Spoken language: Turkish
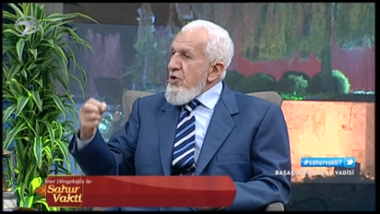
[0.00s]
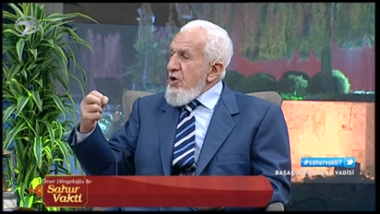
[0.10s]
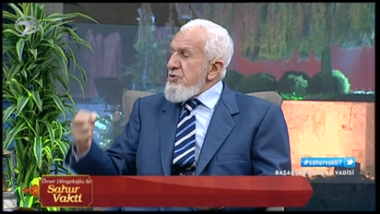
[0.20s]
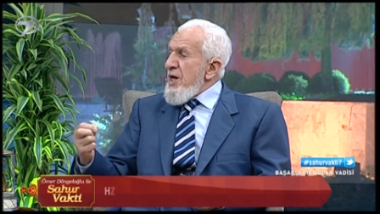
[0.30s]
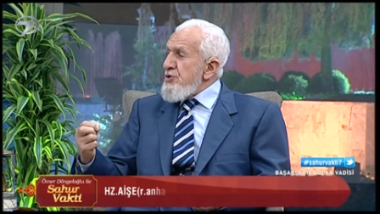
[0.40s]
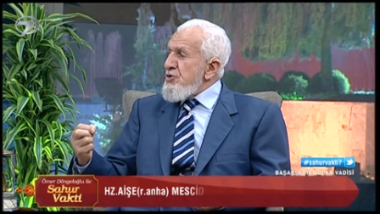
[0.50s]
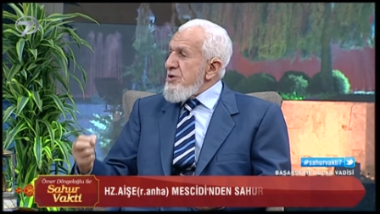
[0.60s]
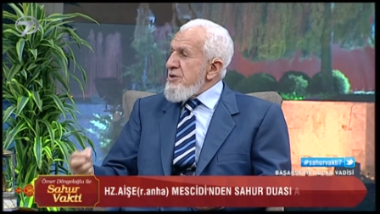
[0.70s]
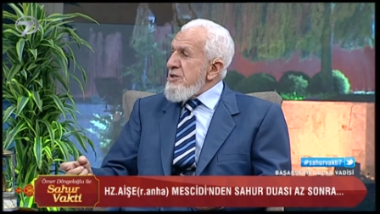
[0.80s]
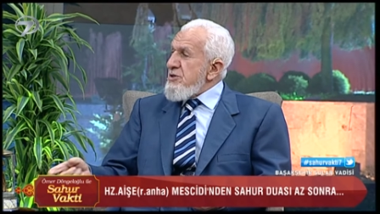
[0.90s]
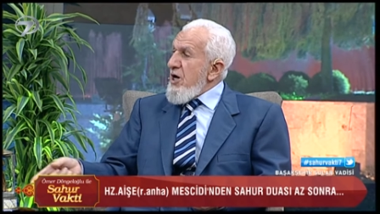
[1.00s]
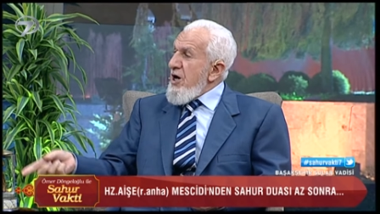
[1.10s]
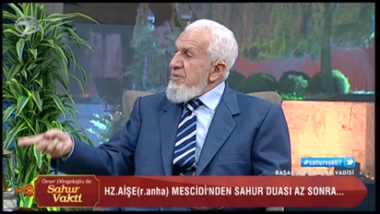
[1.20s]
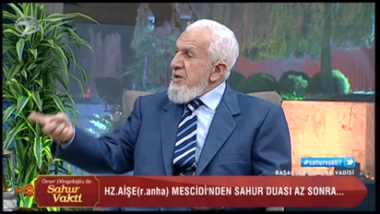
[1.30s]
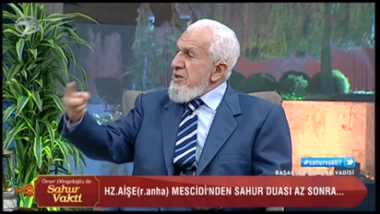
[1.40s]
Ondan sonra da
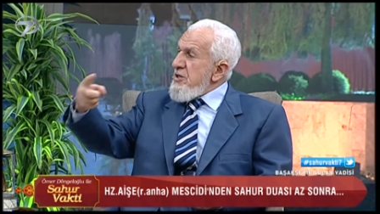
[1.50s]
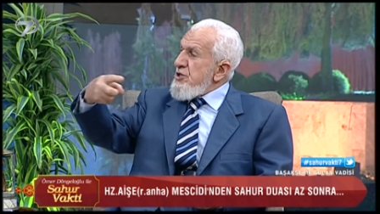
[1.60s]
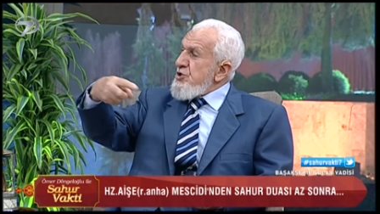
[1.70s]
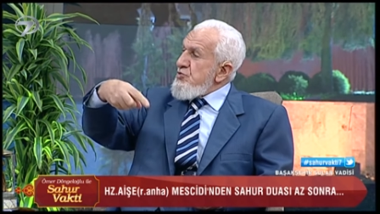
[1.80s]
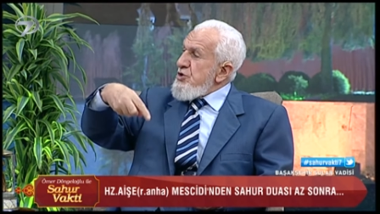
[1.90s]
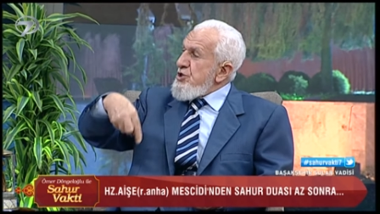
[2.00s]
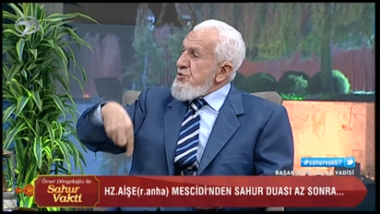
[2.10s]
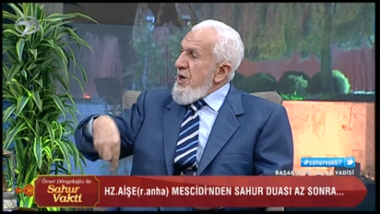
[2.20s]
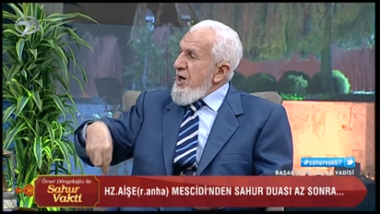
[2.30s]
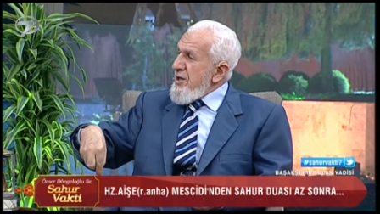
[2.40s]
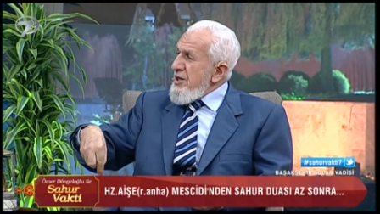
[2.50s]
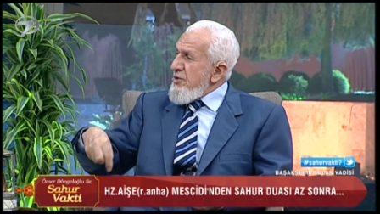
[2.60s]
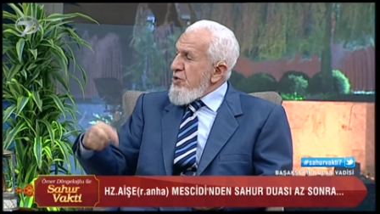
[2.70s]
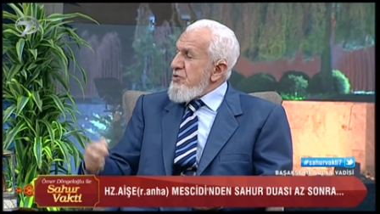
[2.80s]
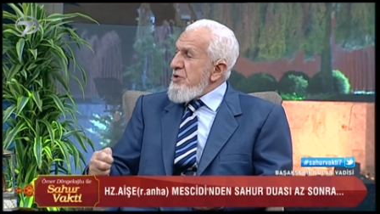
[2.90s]
sahabenin icmağı,
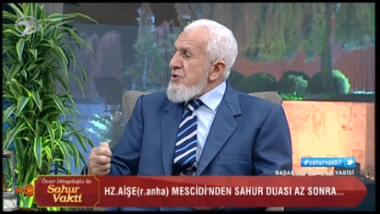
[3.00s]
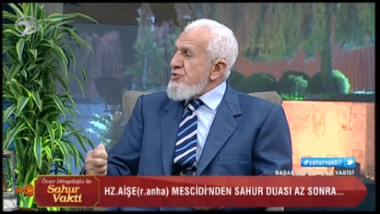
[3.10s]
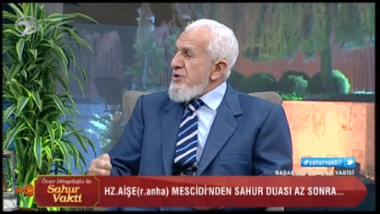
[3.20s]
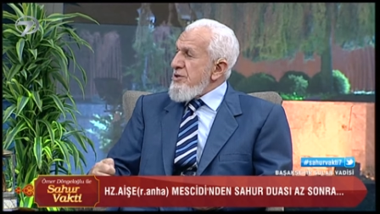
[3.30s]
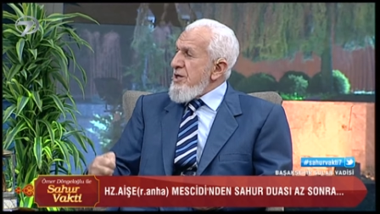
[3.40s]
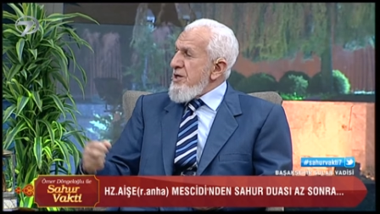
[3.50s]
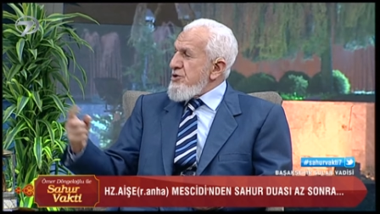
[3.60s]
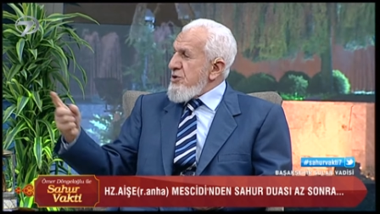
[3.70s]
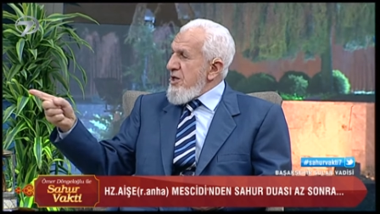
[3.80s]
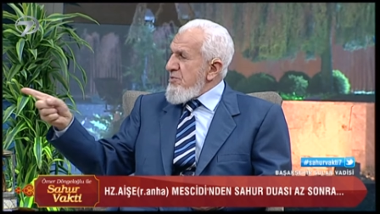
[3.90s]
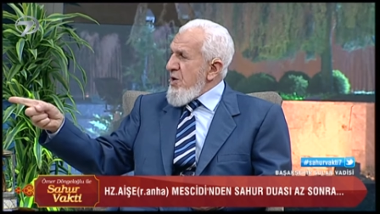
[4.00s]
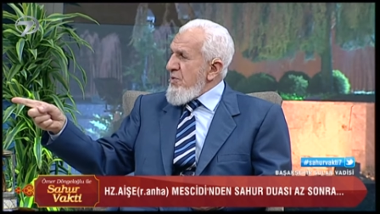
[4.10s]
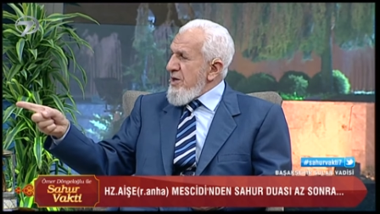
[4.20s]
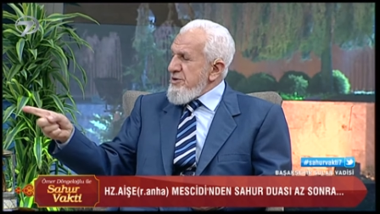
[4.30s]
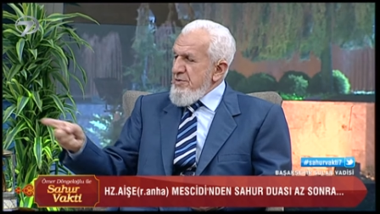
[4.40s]
ondan sonra da işte İmam-ı
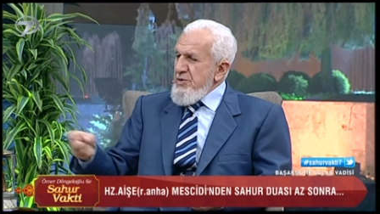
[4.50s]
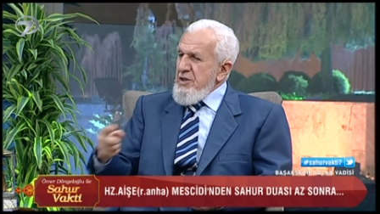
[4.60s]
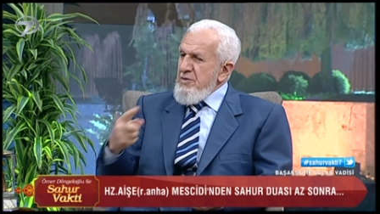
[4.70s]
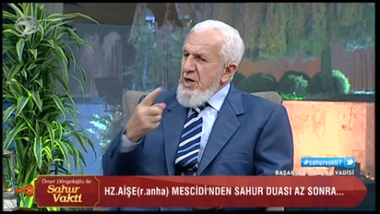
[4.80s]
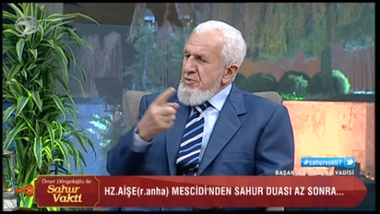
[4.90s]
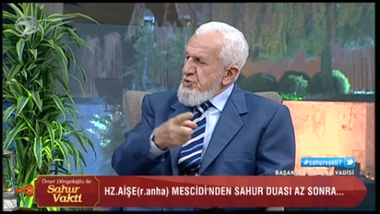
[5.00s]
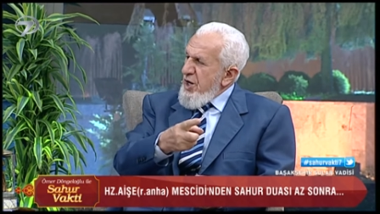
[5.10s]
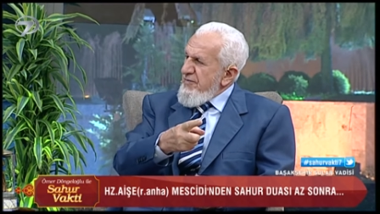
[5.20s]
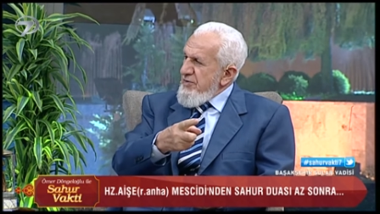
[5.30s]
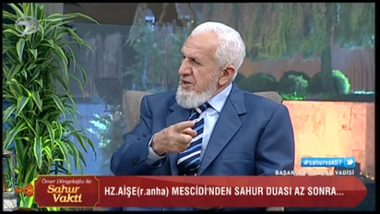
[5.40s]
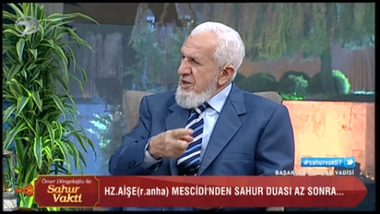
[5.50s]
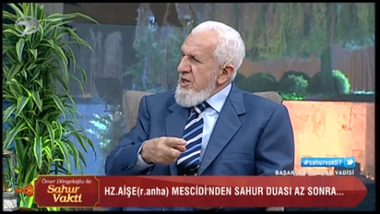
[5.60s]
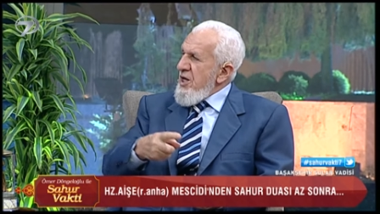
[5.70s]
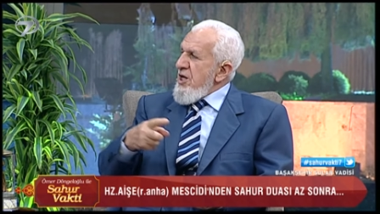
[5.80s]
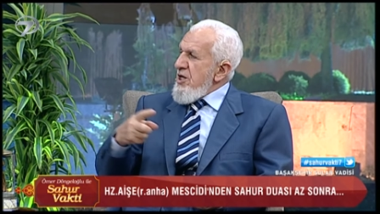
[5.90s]
Azam'ın, İmam Şafii'nin,
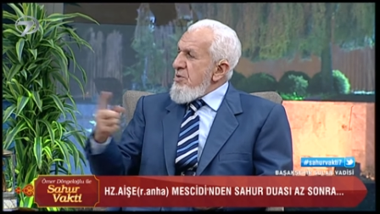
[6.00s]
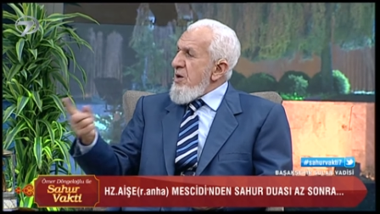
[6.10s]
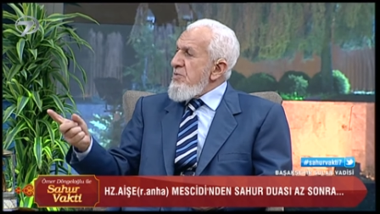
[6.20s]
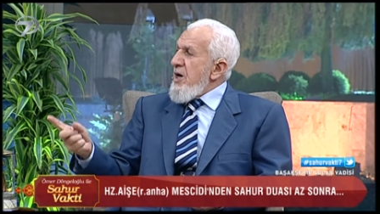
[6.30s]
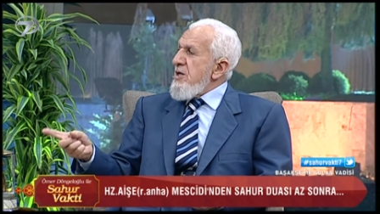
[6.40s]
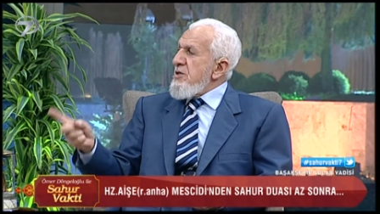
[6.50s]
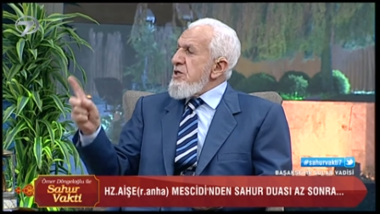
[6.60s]
İmam Malik'in